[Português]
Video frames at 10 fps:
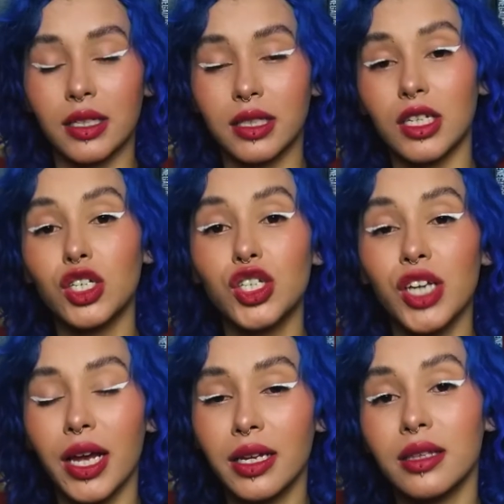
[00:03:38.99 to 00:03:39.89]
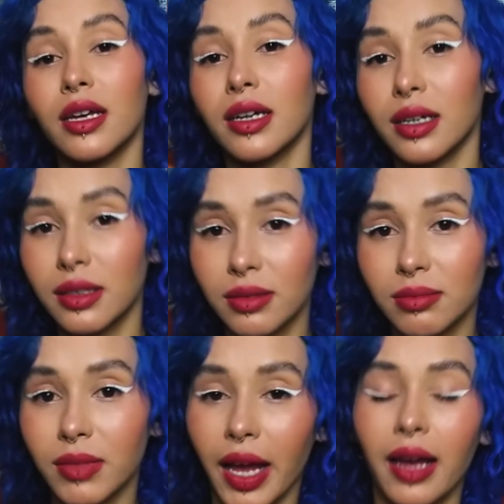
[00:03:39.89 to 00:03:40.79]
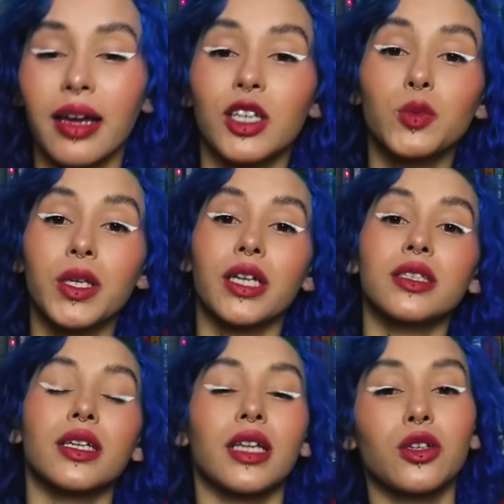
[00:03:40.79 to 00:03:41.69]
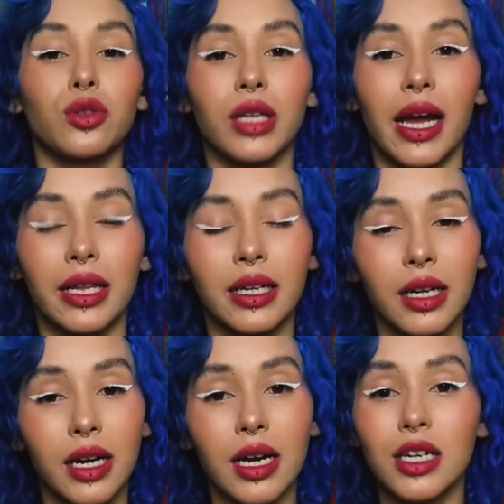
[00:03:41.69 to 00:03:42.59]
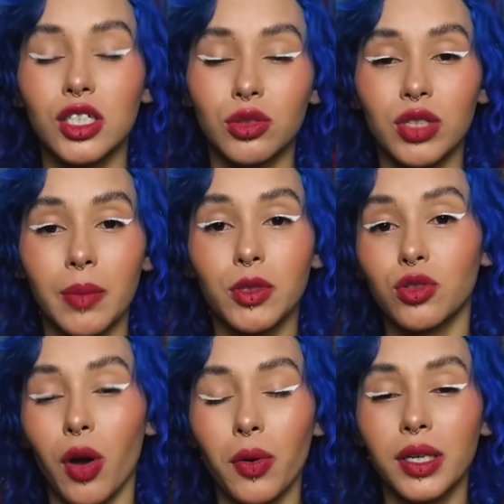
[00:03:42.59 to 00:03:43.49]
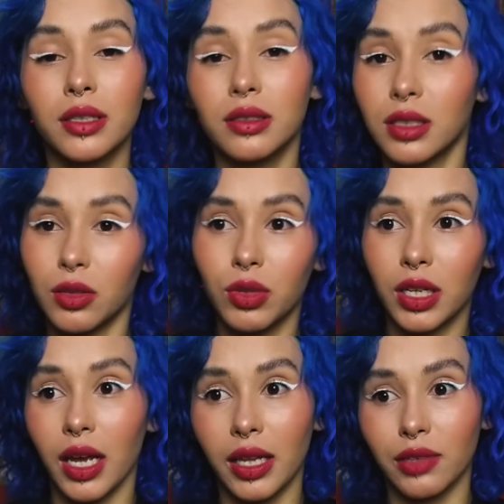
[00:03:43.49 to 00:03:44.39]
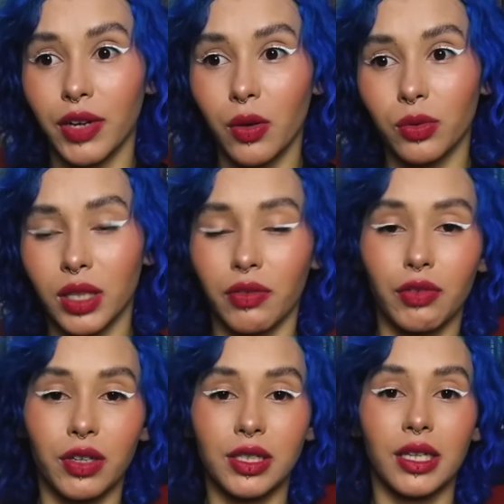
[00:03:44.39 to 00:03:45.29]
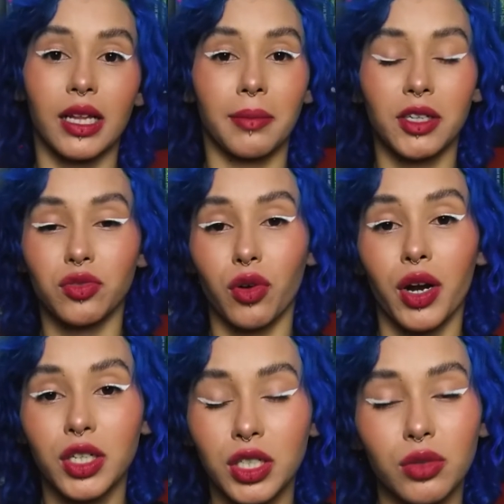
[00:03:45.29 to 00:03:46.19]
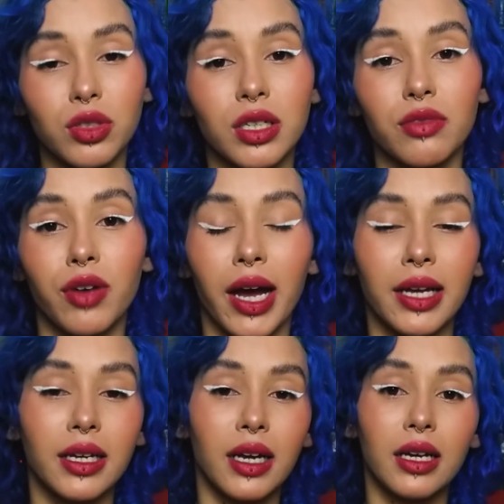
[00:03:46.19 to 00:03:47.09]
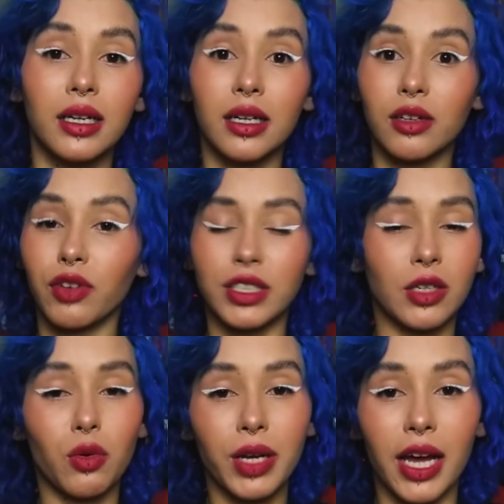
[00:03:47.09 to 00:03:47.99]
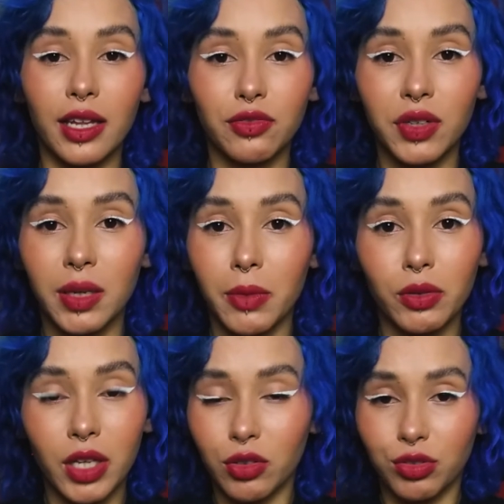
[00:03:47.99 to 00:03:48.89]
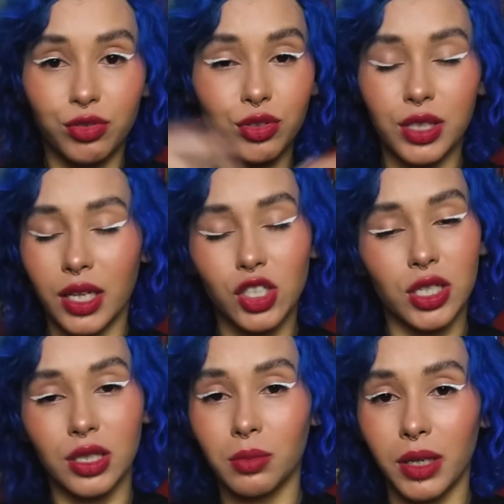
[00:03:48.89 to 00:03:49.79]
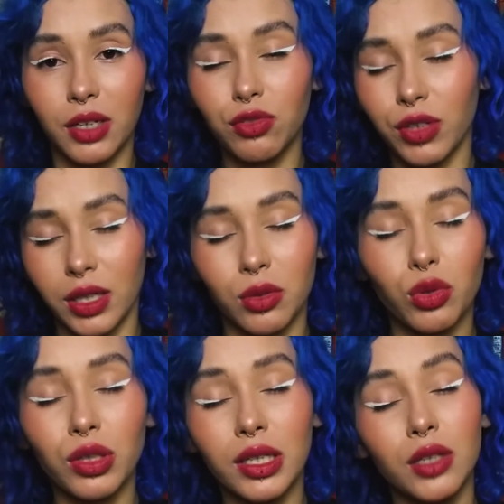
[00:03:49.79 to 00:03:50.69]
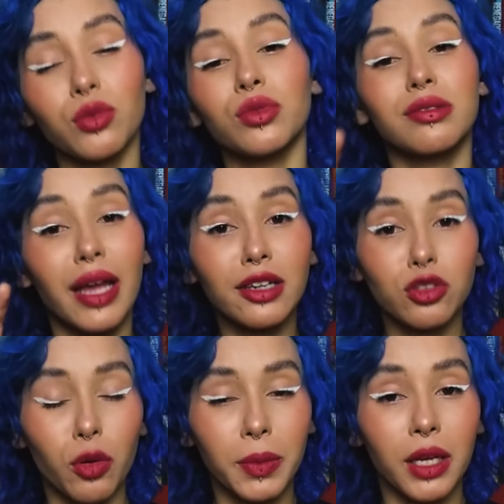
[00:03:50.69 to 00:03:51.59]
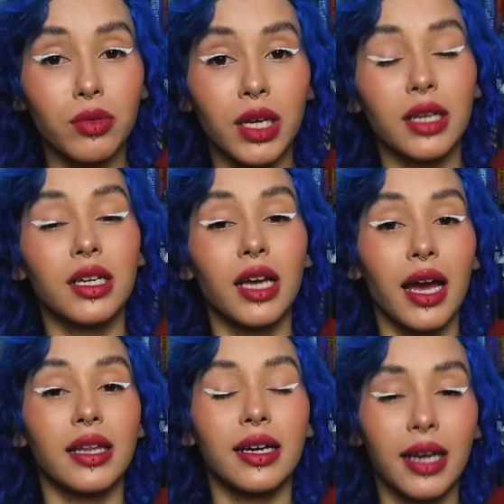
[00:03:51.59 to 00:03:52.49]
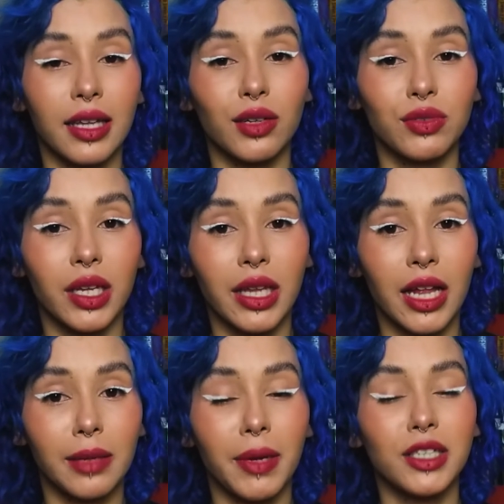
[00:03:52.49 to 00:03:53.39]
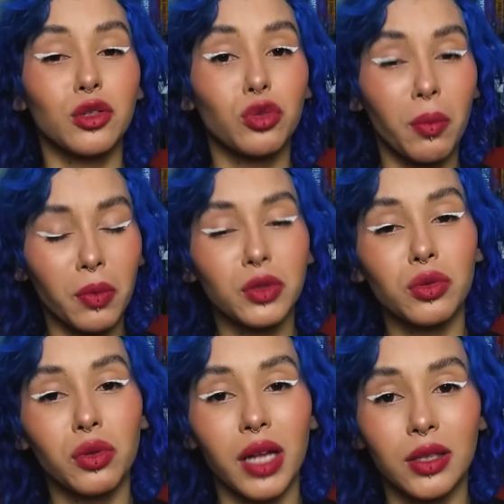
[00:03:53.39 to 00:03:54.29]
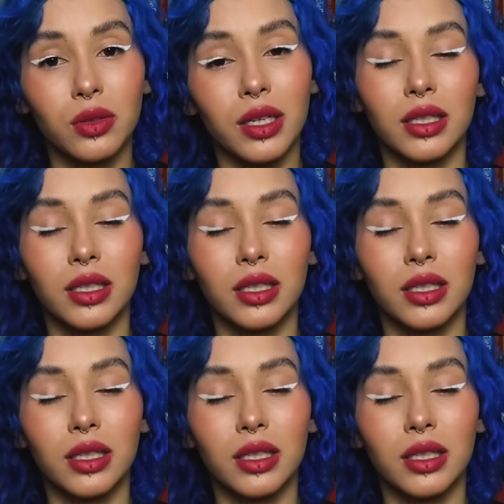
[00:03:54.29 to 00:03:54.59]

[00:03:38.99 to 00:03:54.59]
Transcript: existe ainda, né, esperança dentro dela. A gente não sabe só se o que ela vai encontrar vai fazer dela mais forte ou se vai fazer com que ela fique, meu Deus, assustadíssima. Enfim, eu tô tentando descobrir o que, que ela quer da vida dela, mas eu tô muito do lado da